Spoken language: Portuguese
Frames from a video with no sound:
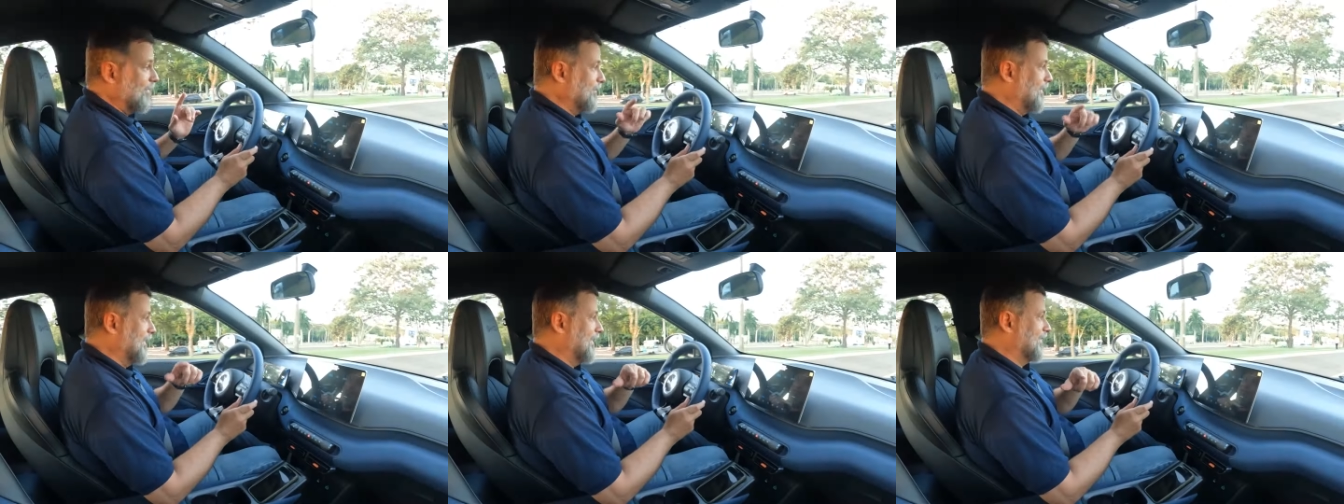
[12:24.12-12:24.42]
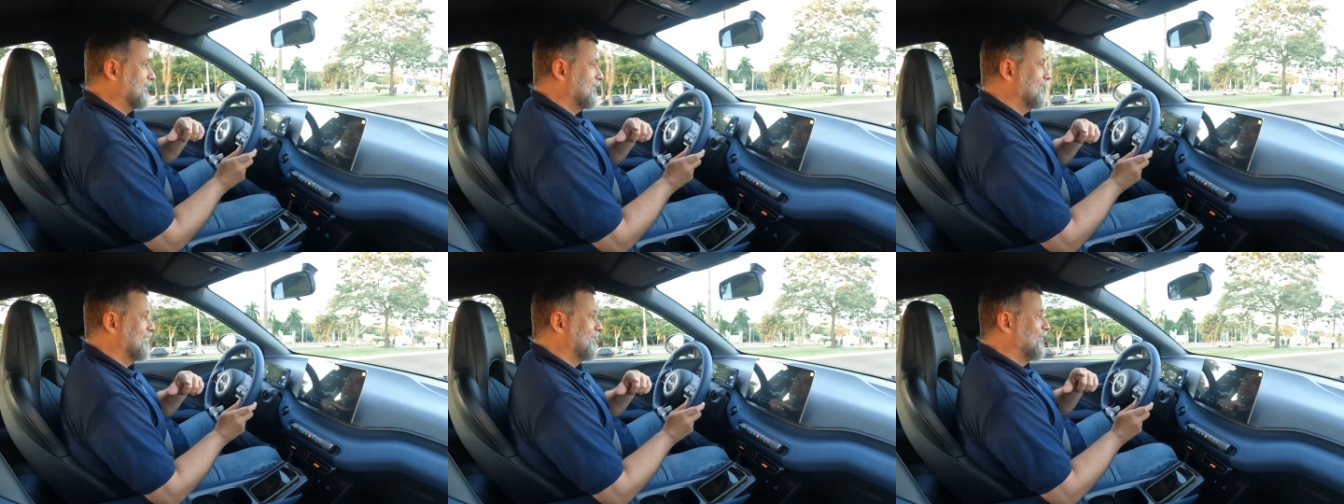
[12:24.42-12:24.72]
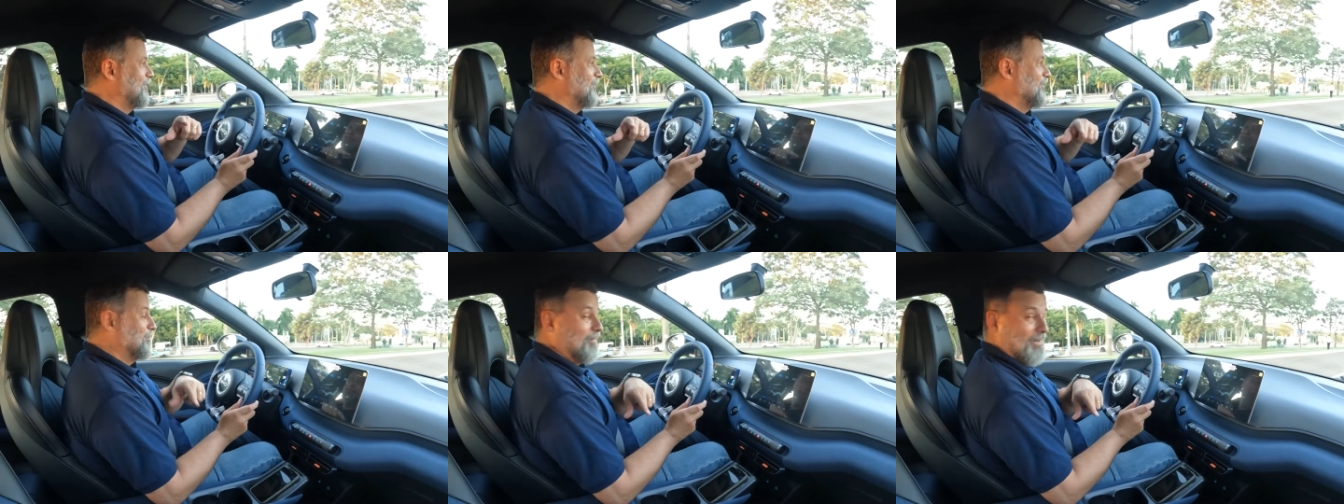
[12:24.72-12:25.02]
máquina.
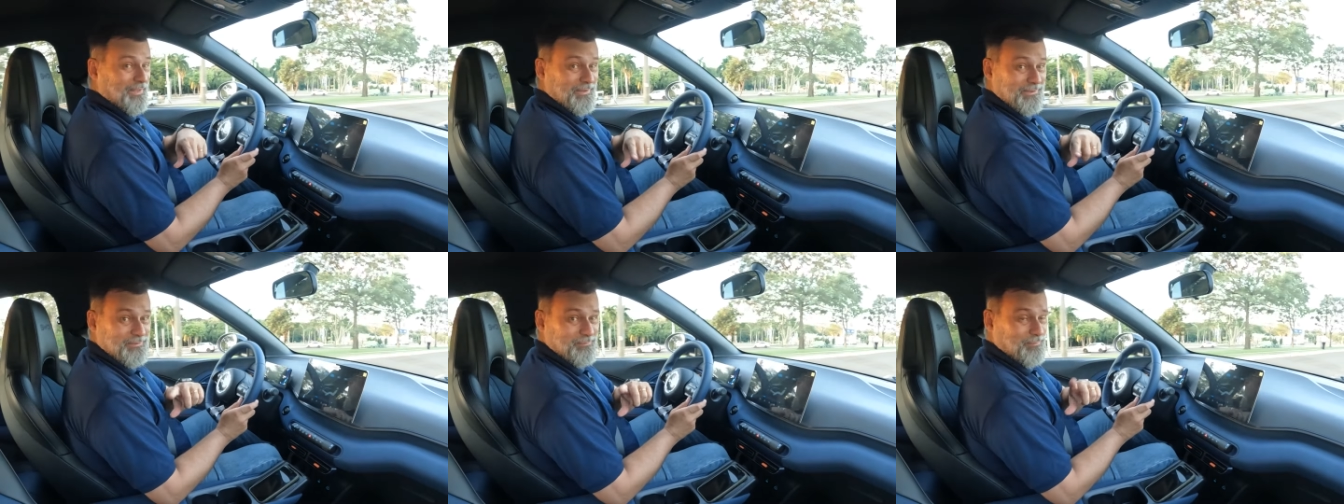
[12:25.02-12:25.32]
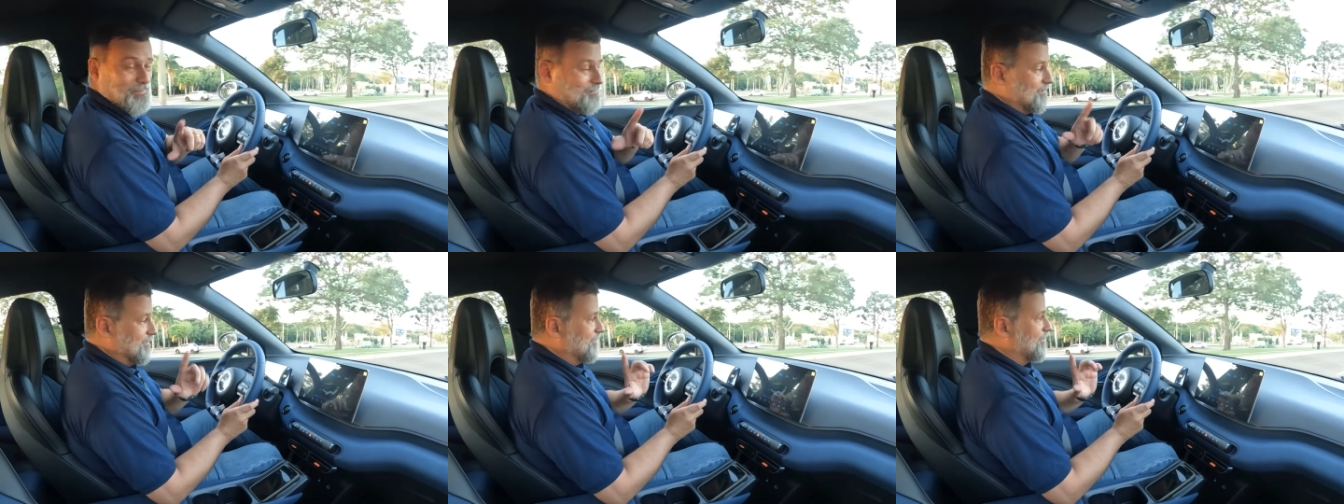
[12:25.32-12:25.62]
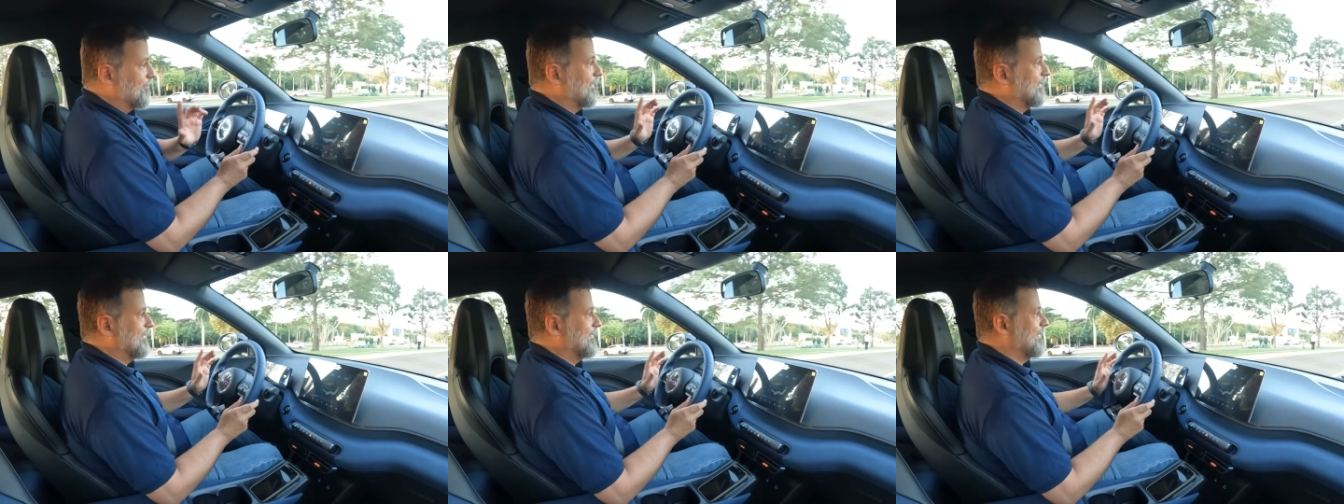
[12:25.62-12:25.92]
Uma a gente vai fazer
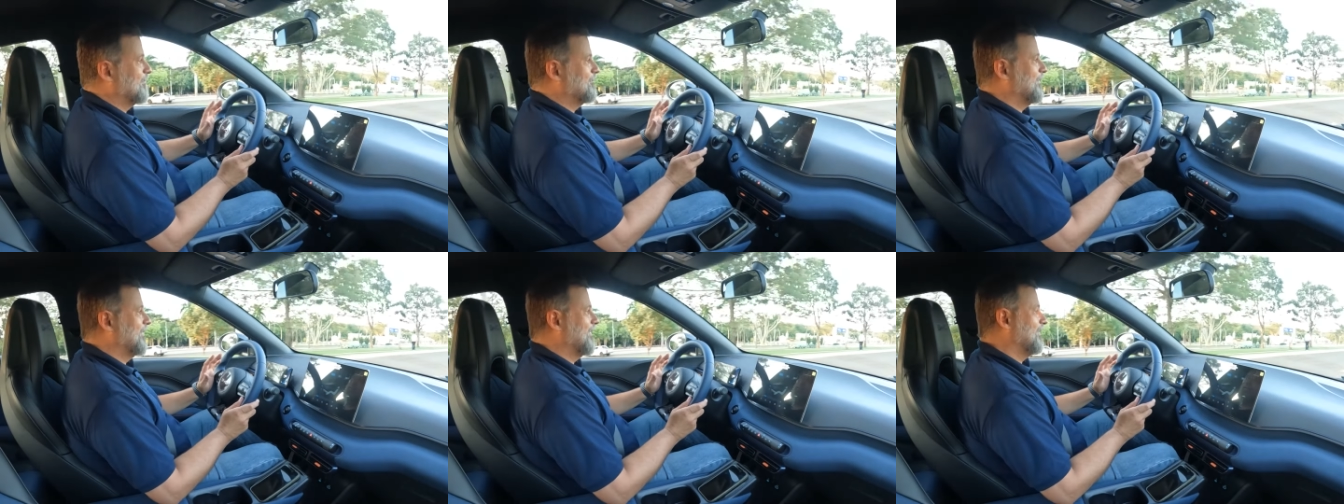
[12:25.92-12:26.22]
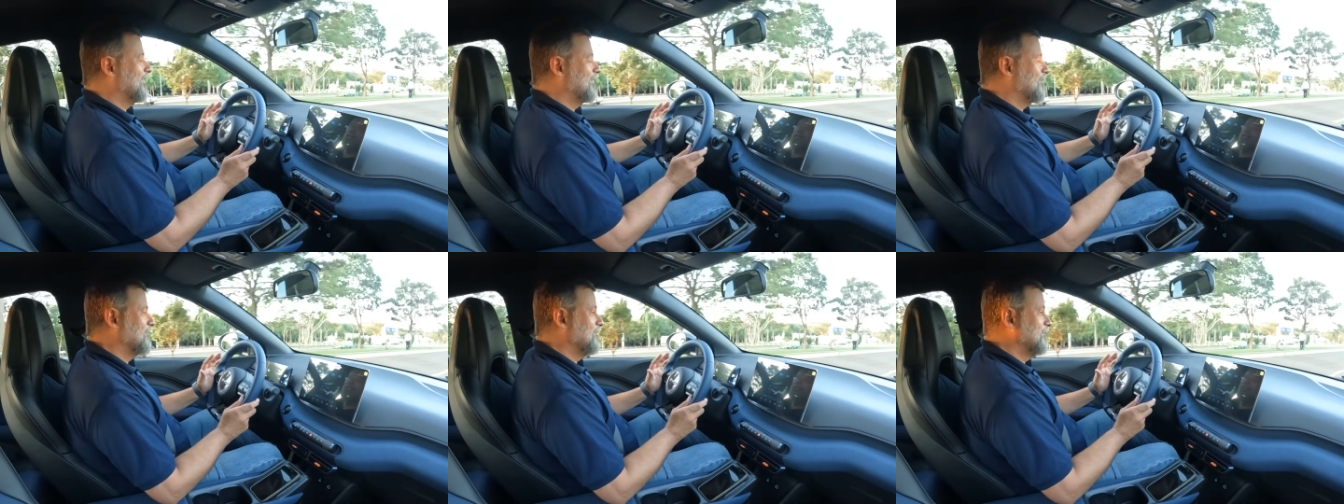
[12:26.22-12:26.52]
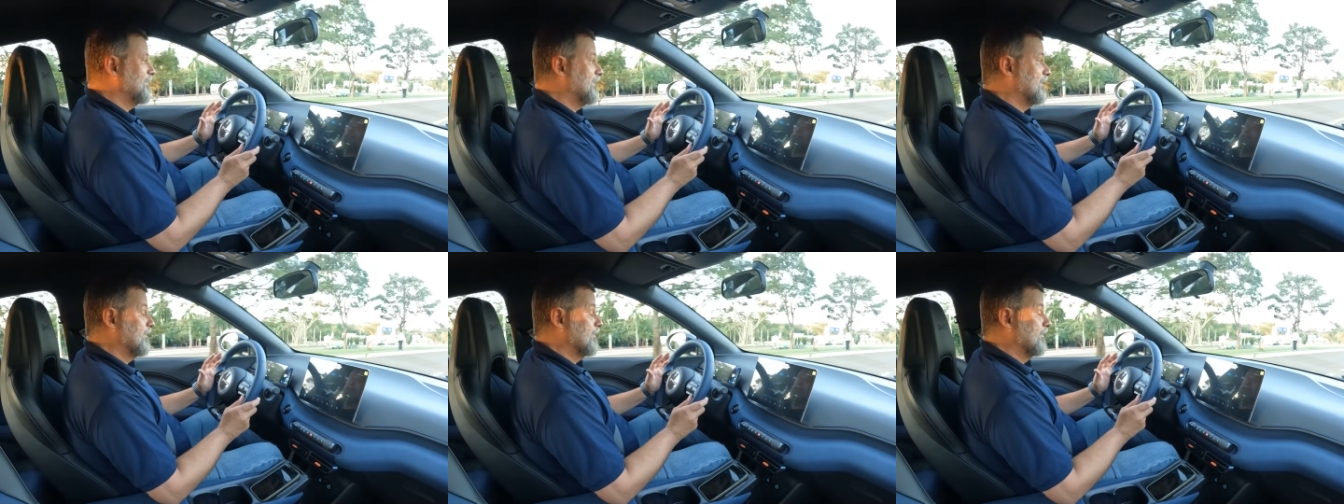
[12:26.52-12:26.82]
uma matéria bem legal
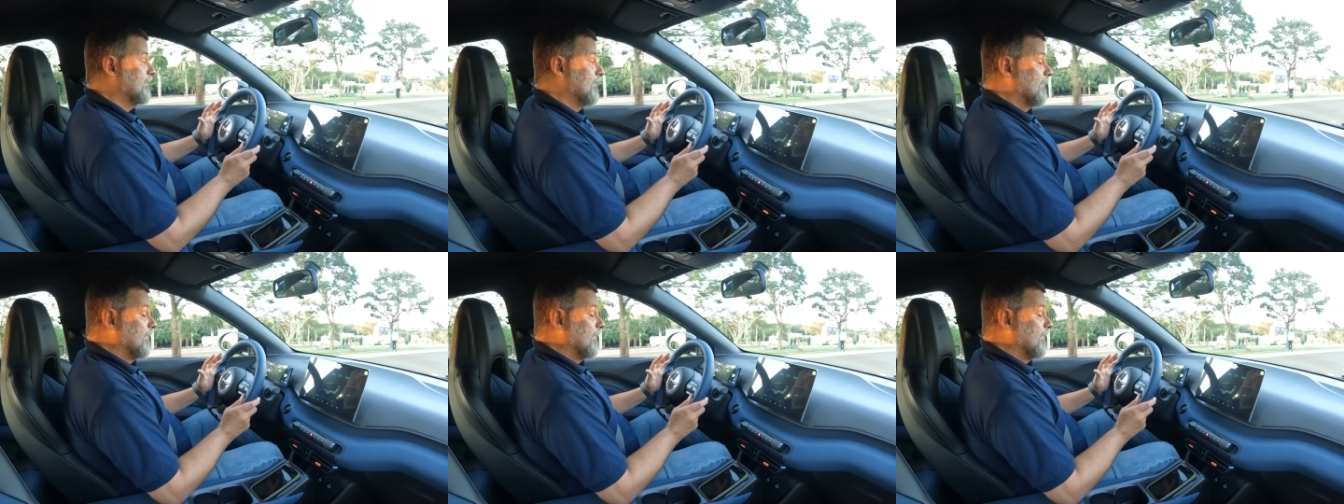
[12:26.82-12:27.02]
com ele.